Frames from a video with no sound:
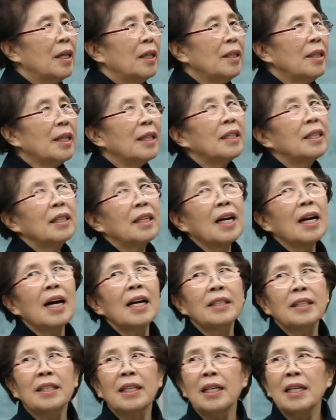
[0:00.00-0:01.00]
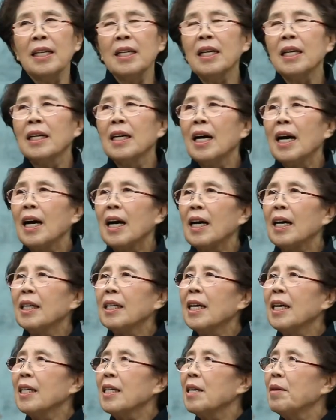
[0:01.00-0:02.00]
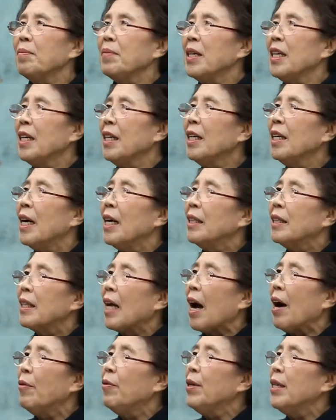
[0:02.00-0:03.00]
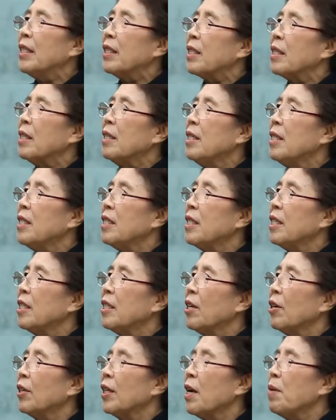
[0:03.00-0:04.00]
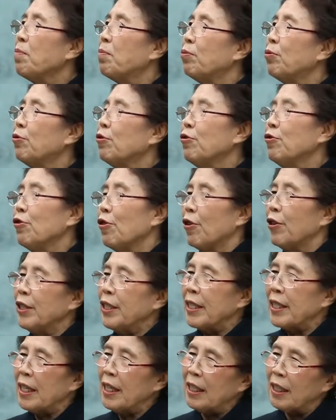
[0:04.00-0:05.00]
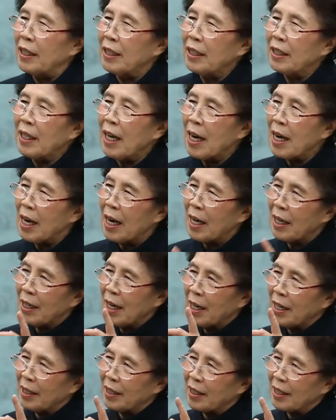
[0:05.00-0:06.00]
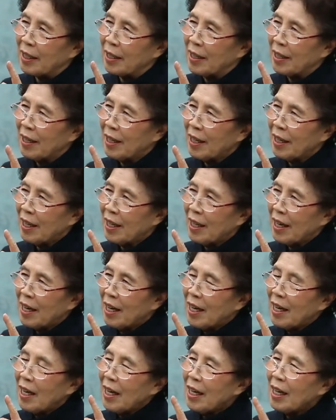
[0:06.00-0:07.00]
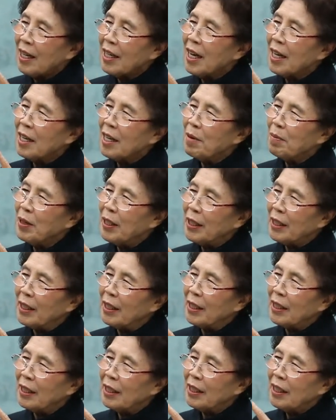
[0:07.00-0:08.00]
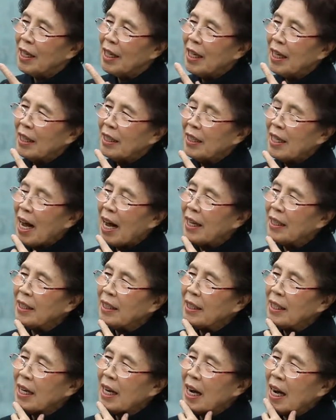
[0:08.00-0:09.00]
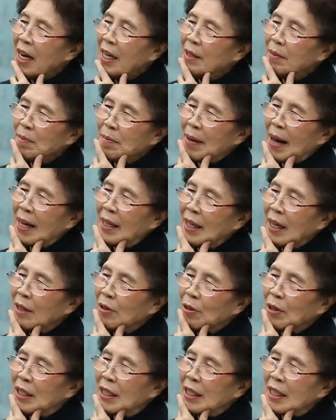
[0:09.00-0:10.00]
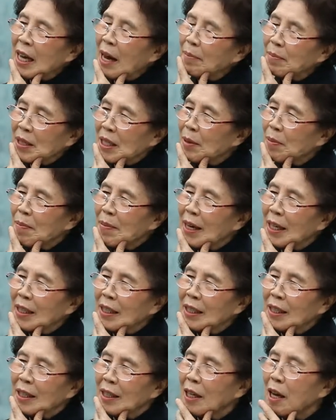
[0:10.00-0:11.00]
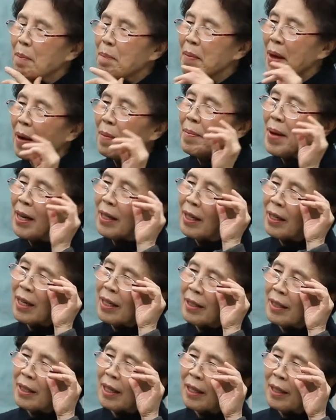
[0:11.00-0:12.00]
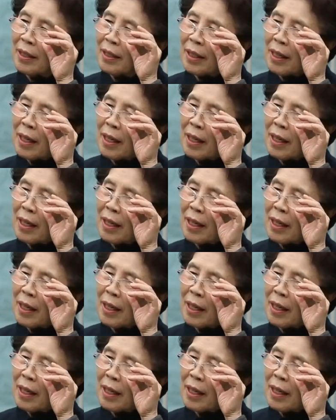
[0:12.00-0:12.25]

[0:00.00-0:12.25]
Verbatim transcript: 근데 그때까지 하나님이 다윗을 지적에 부르는 것은 딱 하나였어요. 하나님을 양떼 많아도 이 30마리지 그게 100마리겠어요.